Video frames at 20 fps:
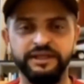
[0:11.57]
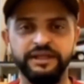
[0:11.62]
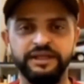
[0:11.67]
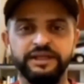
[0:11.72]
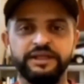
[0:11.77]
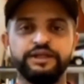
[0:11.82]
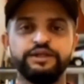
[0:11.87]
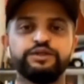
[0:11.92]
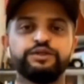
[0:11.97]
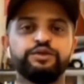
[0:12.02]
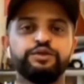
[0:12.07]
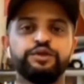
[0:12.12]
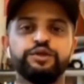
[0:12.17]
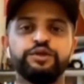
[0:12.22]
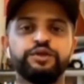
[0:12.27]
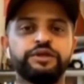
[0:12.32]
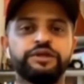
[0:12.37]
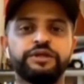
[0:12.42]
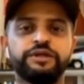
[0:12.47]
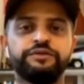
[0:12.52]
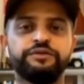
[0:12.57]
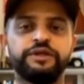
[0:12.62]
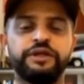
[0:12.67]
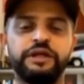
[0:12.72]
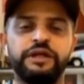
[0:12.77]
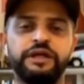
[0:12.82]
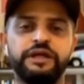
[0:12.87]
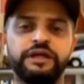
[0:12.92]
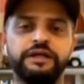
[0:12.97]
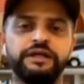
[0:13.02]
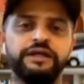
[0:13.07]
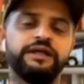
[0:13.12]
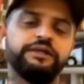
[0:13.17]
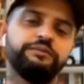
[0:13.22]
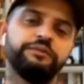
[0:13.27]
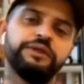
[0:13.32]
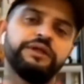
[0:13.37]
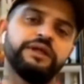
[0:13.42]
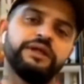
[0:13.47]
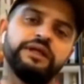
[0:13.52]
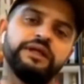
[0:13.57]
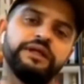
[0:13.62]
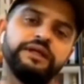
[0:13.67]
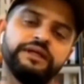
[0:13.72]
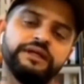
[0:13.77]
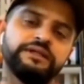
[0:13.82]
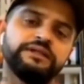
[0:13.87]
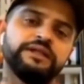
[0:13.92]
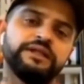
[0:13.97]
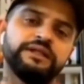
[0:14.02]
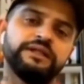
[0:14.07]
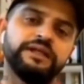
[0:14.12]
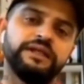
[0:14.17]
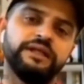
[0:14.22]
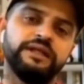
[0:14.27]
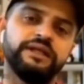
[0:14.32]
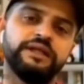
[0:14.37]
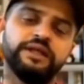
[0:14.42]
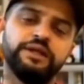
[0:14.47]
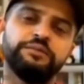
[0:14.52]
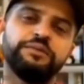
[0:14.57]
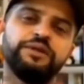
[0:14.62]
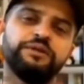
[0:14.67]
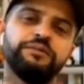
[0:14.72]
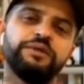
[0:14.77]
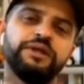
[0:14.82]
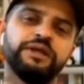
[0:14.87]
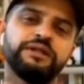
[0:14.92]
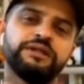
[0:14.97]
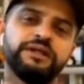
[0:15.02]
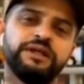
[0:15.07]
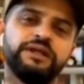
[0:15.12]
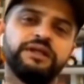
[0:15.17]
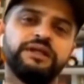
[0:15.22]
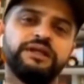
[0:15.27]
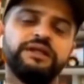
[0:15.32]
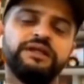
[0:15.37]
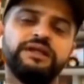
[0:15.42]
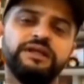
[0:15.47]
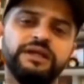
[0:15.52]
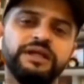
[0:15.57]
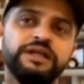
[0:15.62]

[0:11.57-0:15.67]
तो इसको भी खिलाड़ी आदमी खिलाड़ी का जानता है लेकिन कभी कभी लगता है कि